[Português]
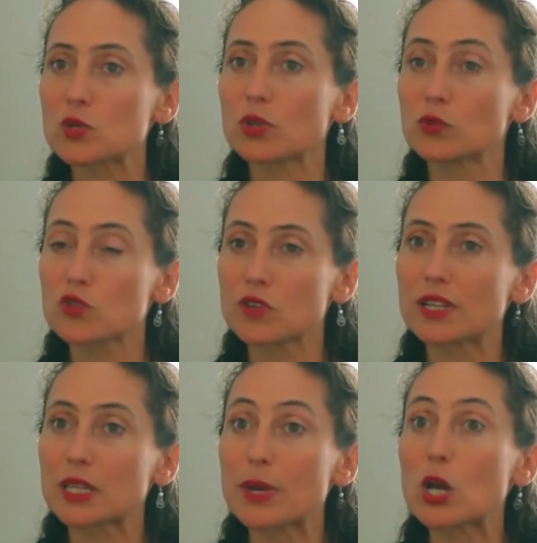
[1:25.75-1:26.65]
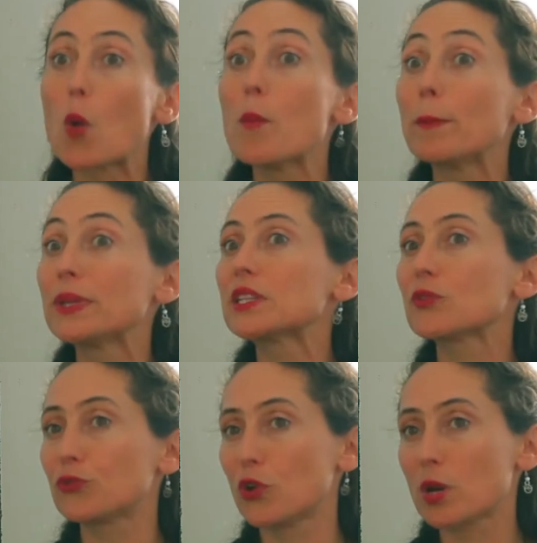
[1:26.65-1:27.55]
Portanto, o festival também como uma
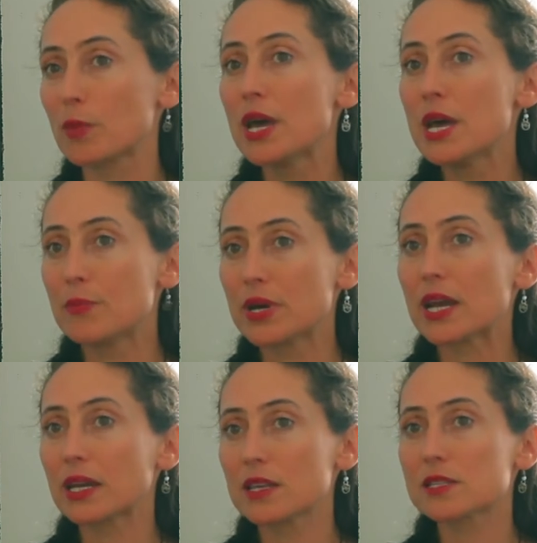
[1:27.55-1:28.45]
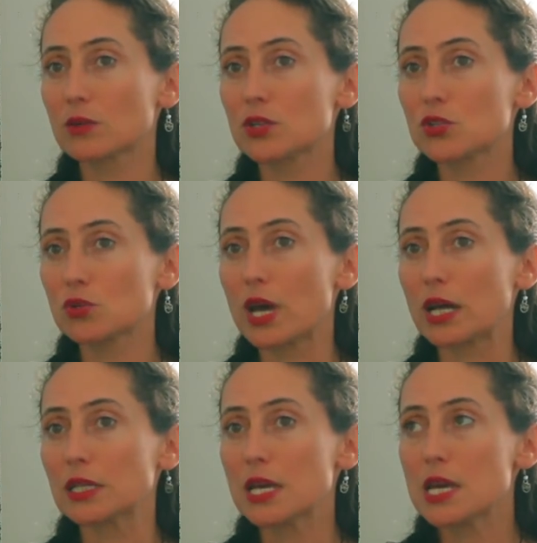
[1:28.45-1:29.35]
plataforma para a criação nacional.